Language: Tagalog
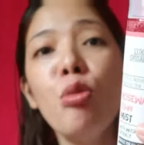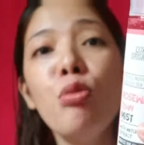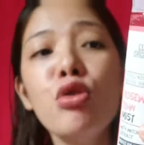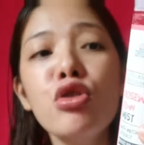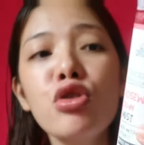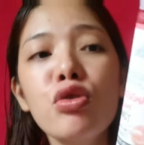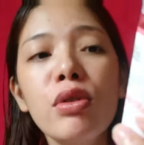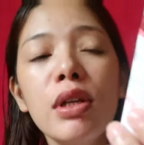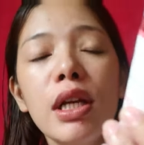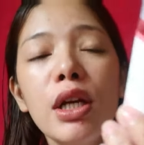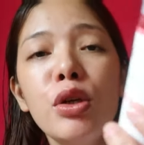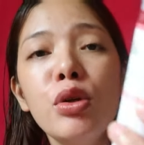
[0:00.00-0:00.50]

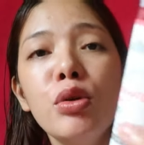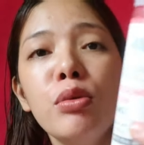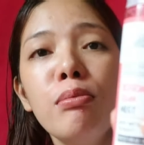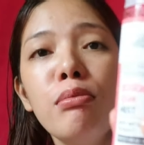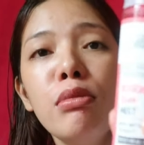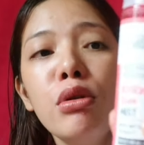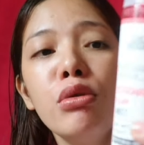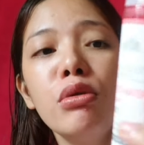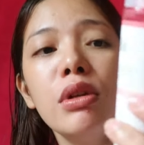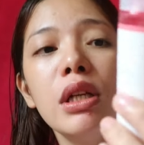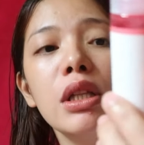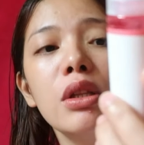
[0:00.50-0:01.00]
naubos ko na yung
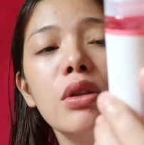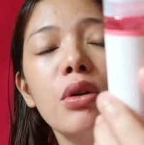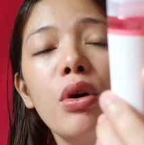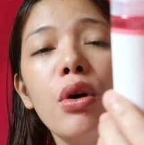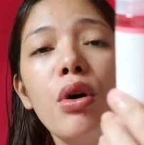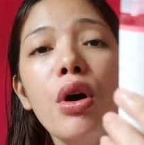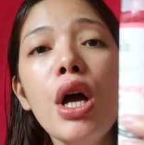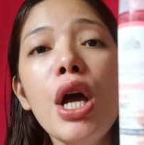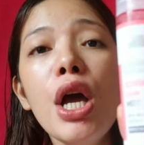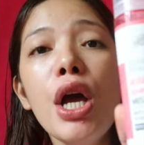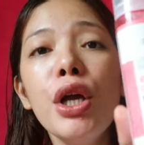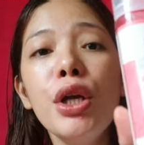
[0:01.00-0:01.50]
blue
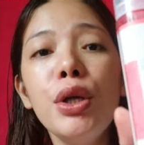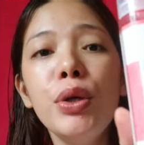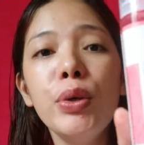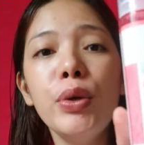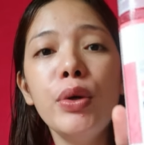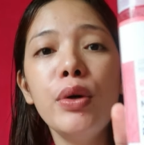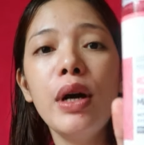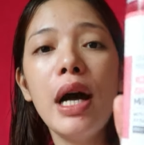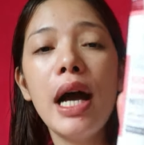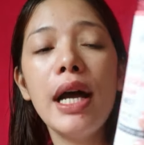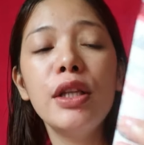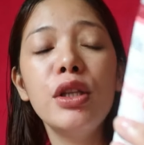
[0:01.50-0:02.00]
nito.
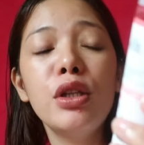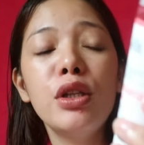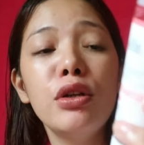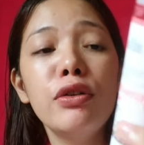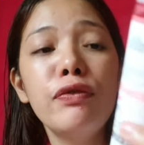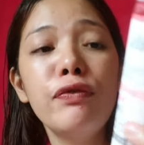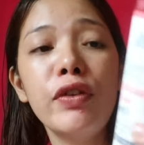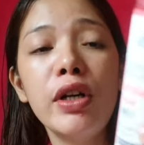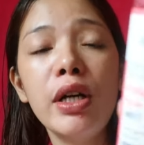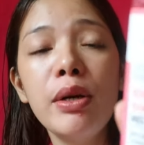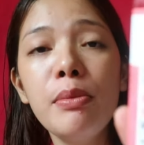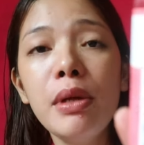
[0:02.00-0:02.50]
Yung
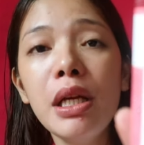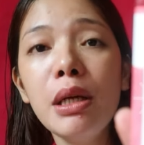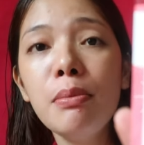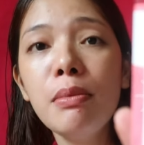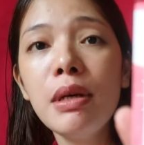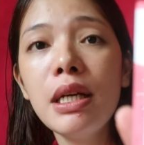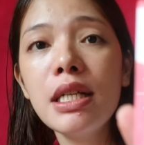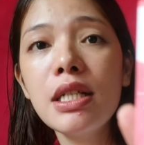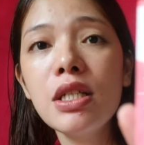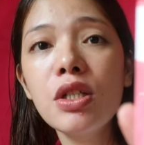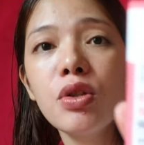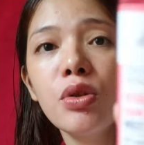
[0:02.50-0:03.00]
hydroforming
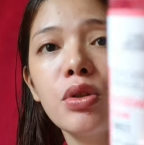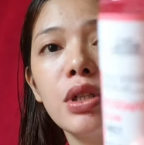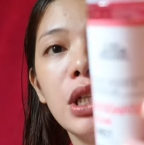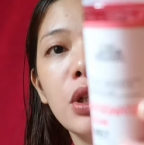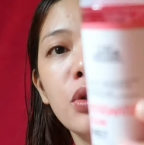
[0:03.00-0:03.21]
mist. So,